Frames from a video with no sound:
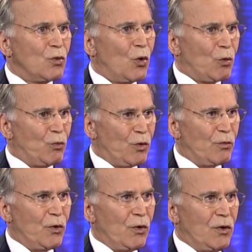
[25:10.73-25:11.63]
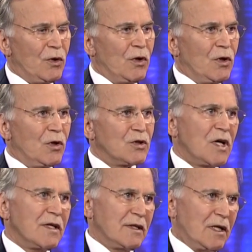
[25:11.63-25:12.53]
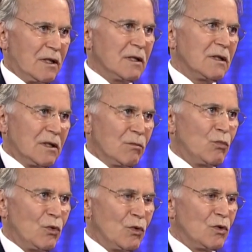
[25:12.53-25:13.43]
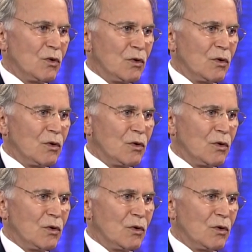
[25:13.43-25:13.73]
doğru bulmuyor. Santa bu